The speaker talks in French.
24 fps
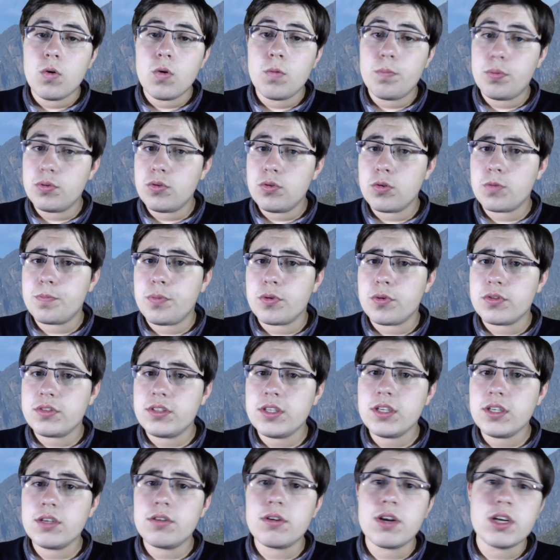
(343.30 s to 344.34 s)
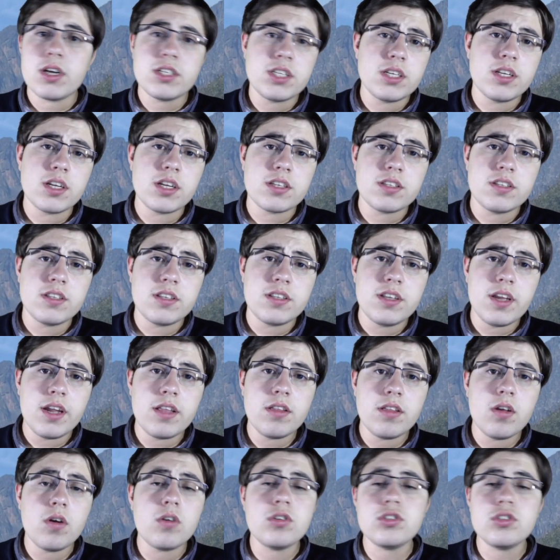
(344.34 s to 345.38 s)
On peut donc penser que la chaîne
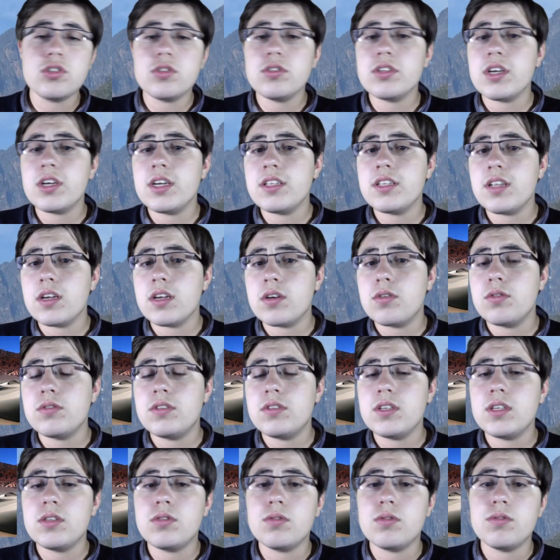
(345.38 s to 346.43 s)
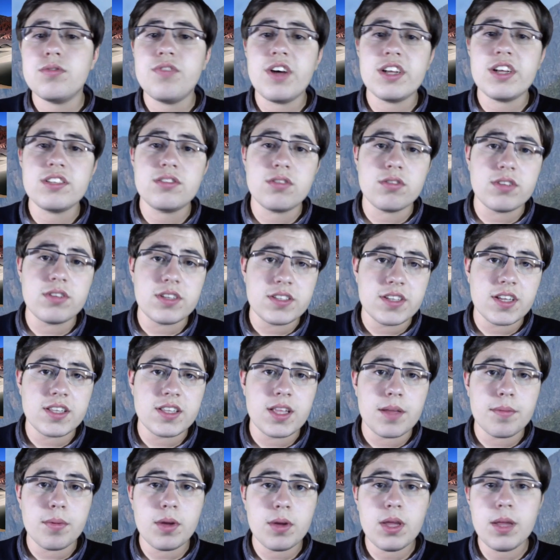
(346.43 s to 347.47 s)
hercynienne engendrait d'un côté de vastes déserts
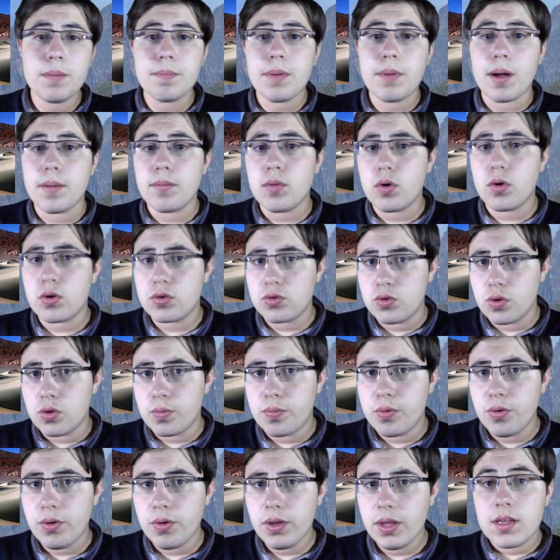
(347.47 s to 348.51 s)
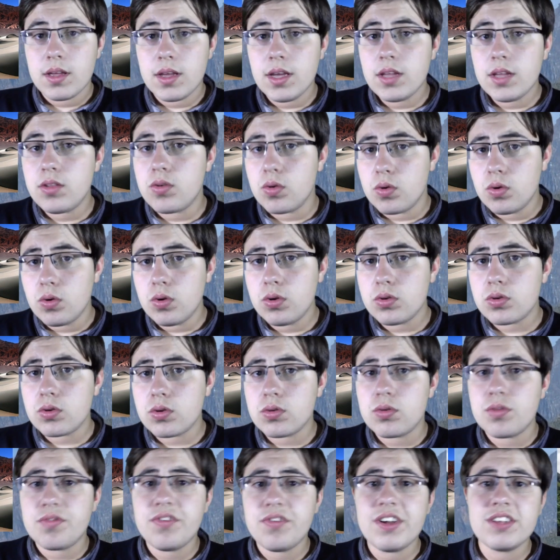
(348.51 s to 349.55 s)
d'abri par manque de pluie et de
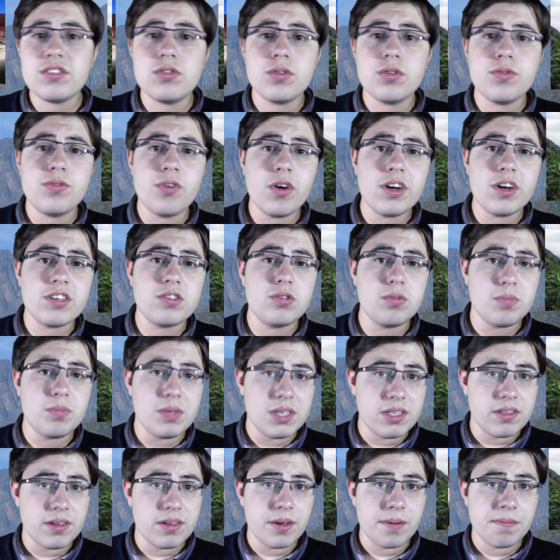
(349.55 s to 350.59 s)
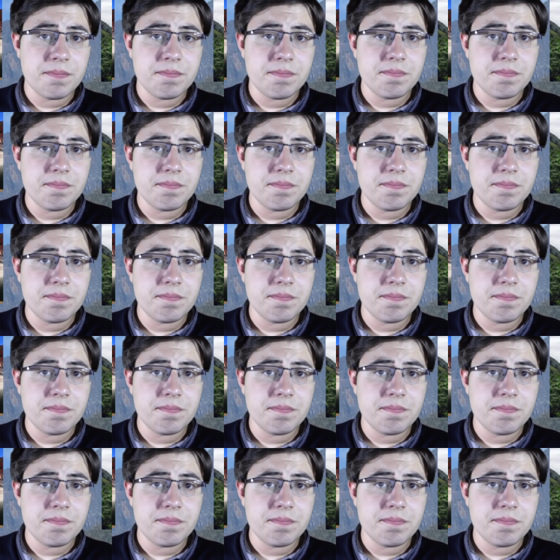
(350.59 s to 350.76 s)
l'autre de vastes forêts humides.